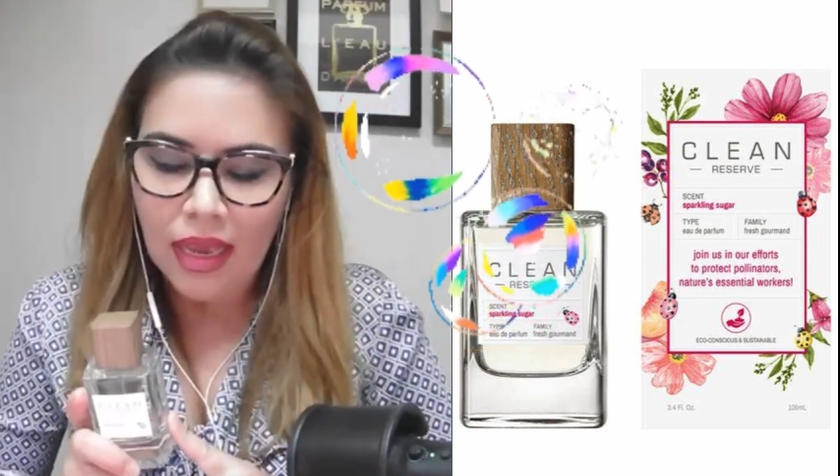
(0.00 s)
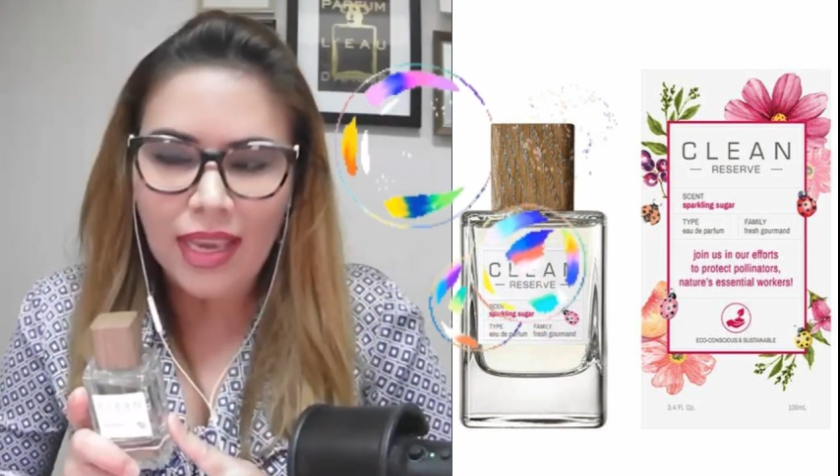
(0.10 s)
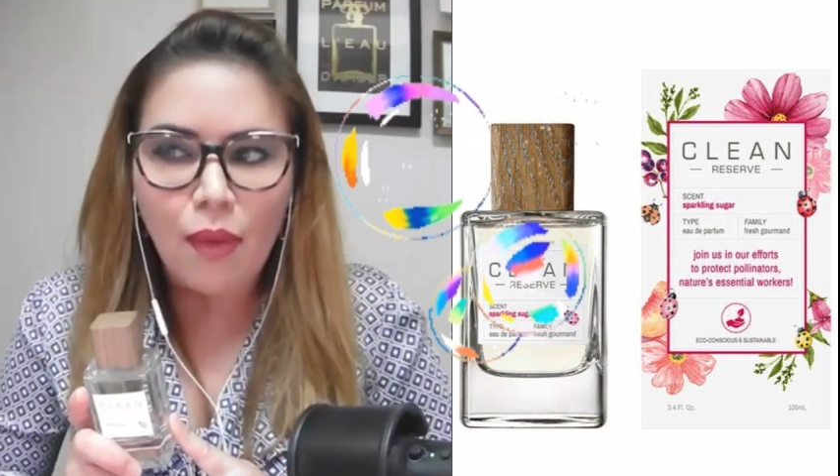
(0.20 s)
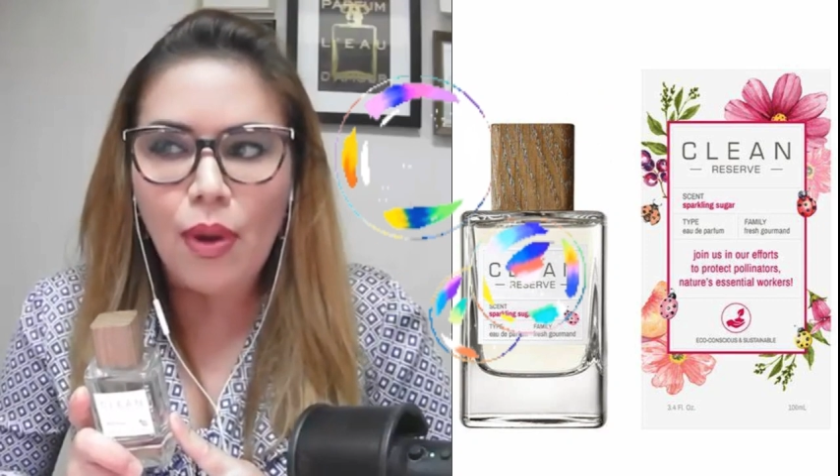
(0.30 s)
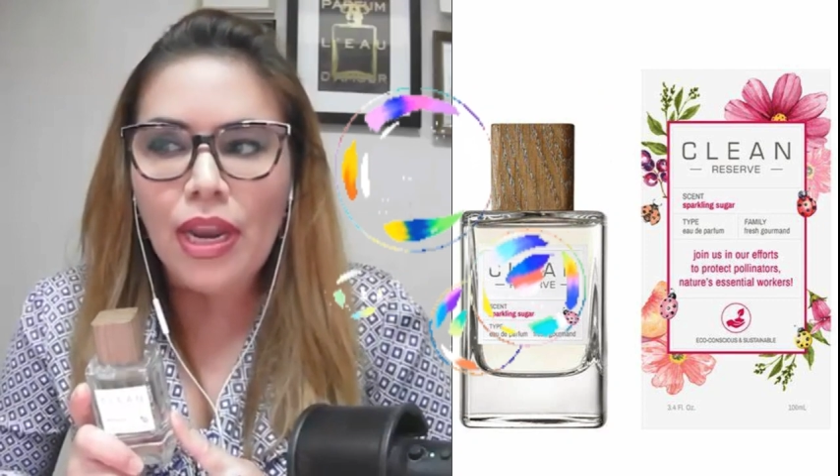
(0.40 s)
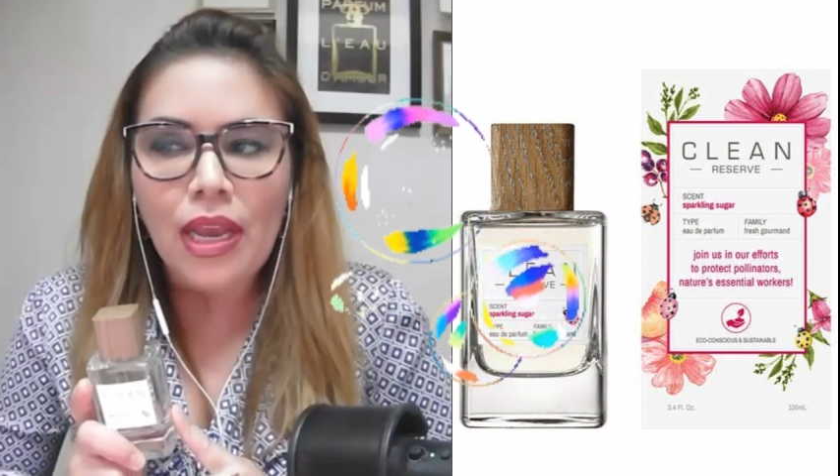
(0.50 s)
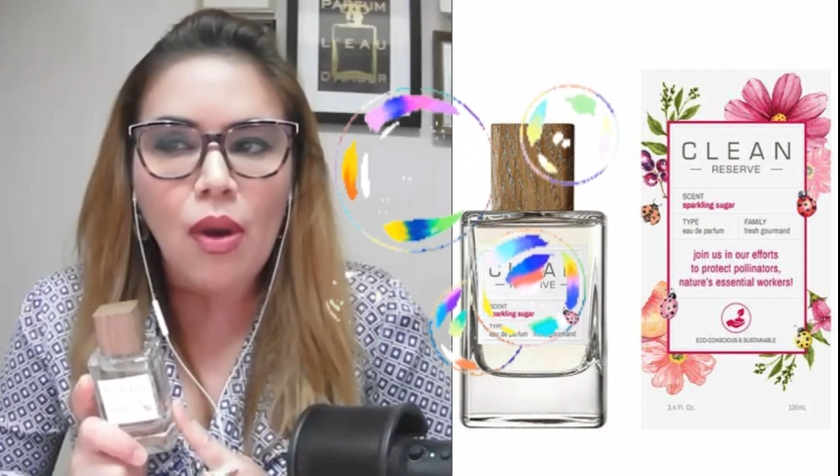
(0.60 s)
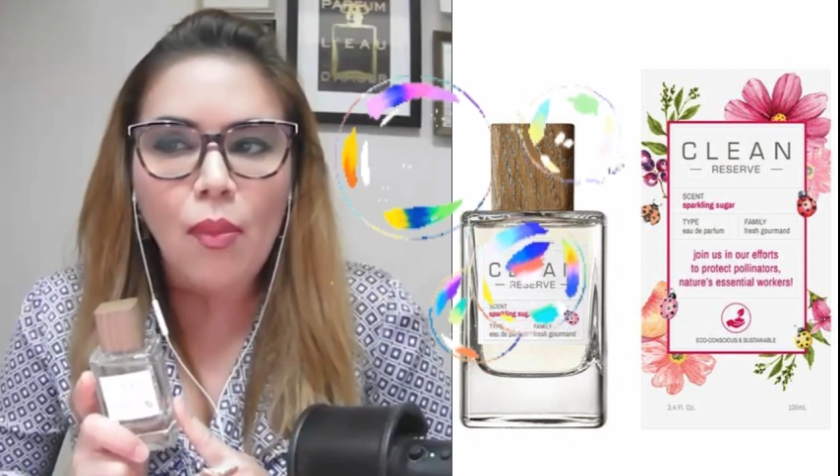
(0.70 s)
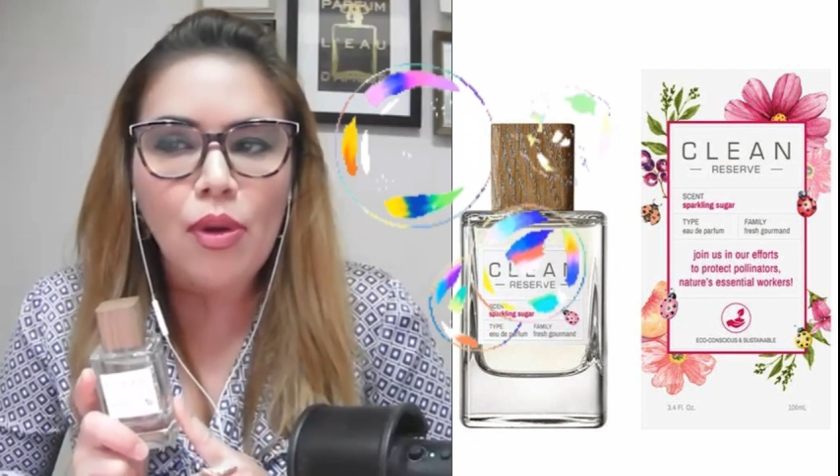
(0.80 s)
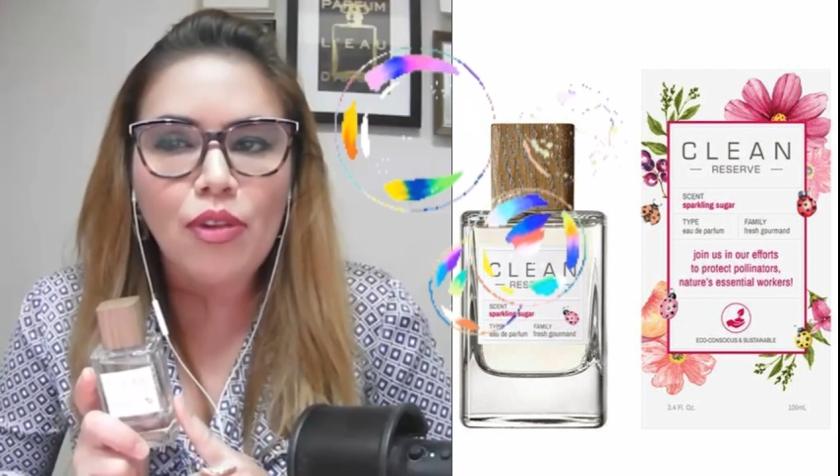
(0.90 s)
que huele
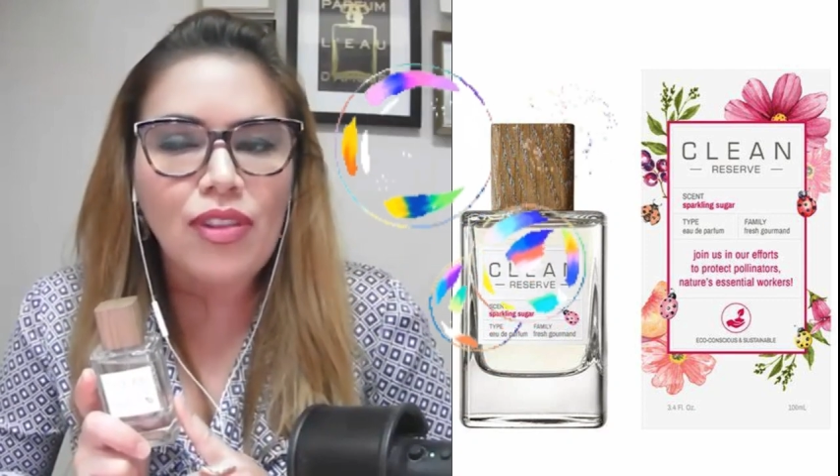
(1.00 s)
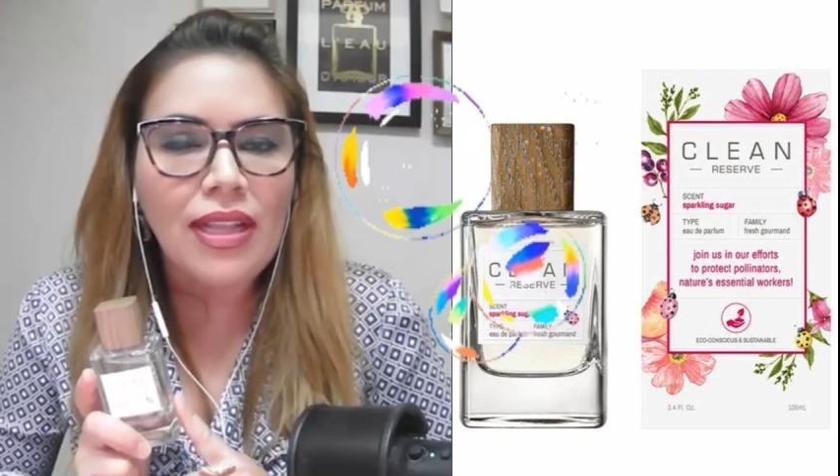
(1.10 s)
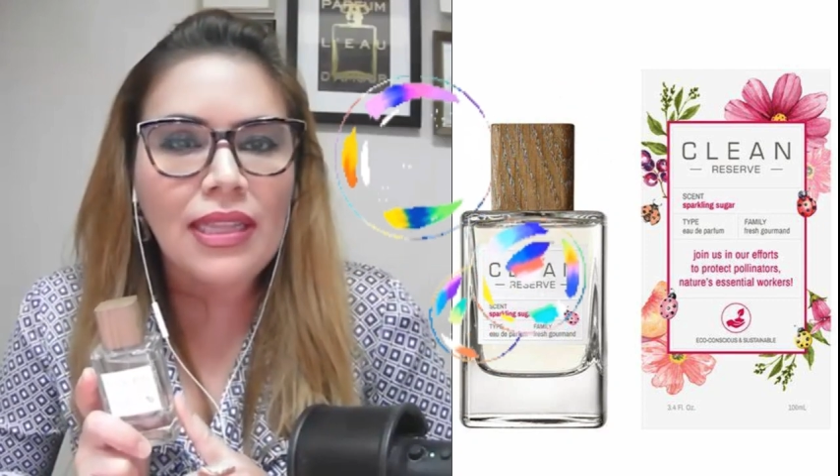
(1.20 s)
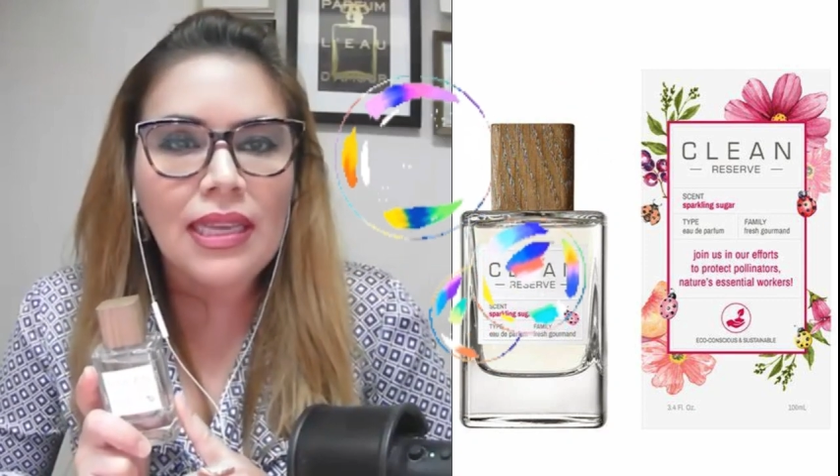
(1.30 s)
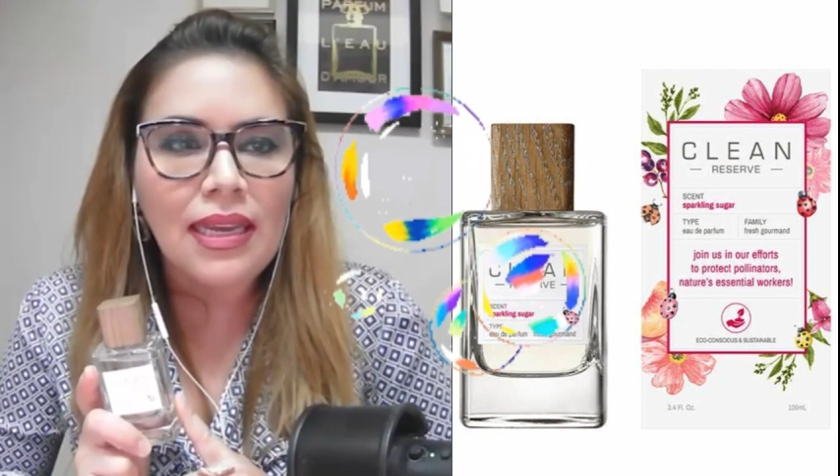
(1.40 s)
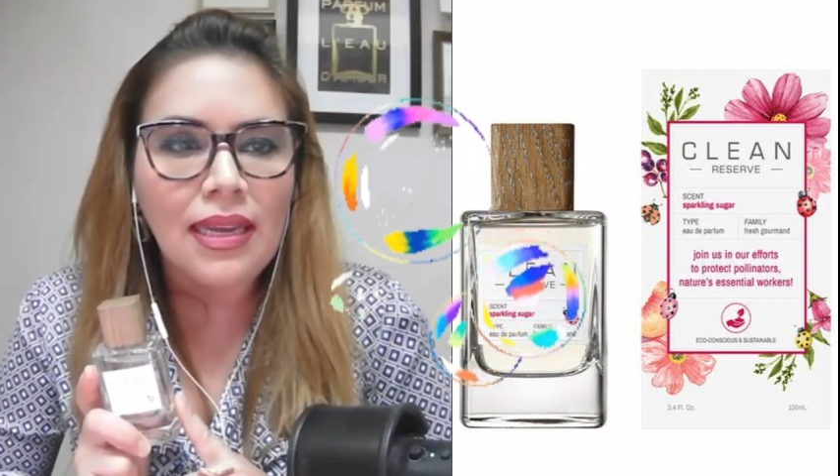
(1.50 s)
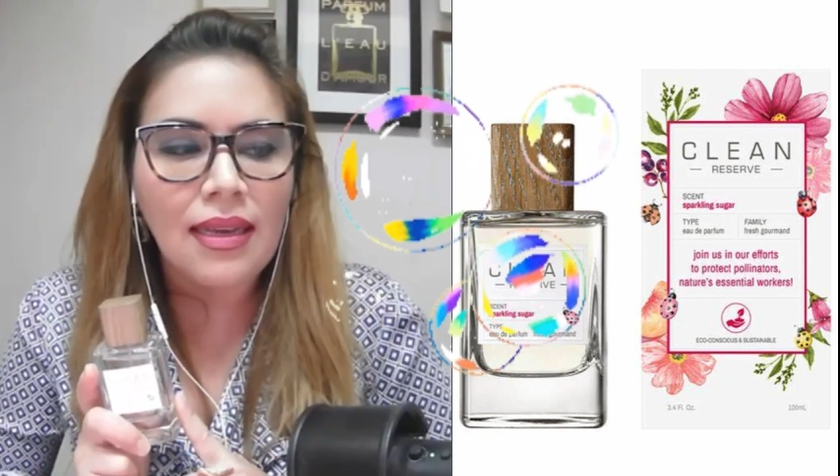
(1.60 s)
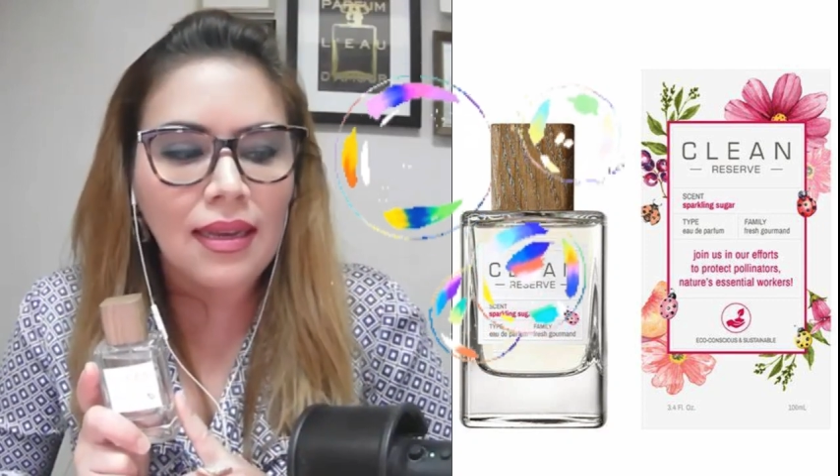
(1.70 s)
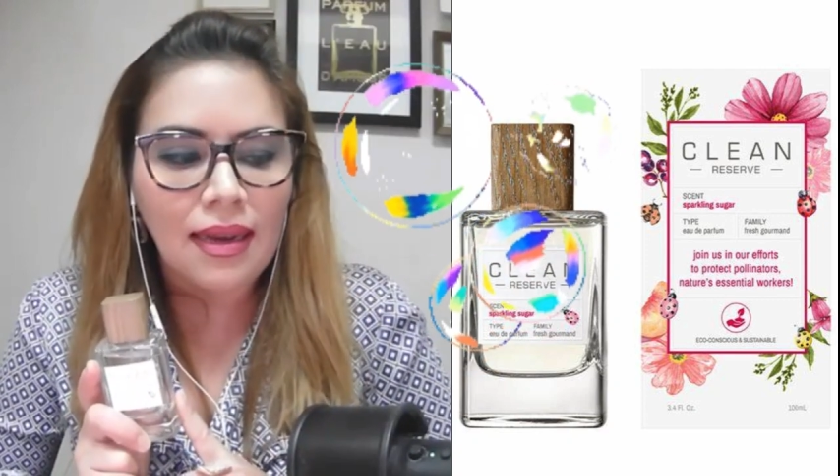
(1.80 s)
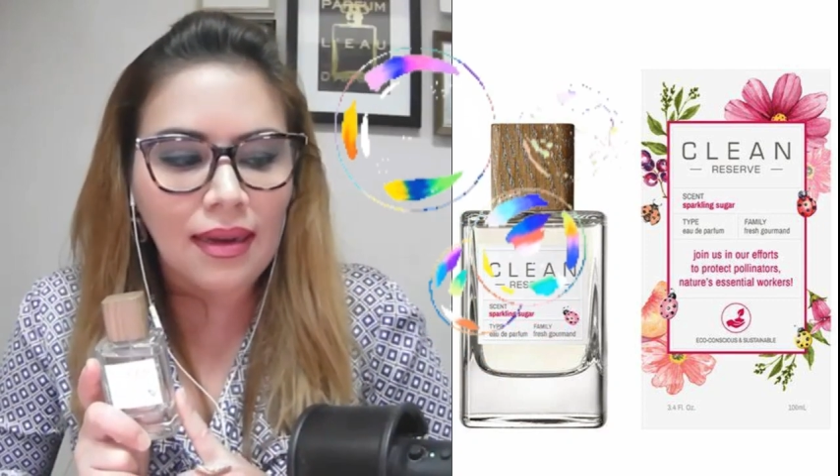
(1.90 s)
como que usted ande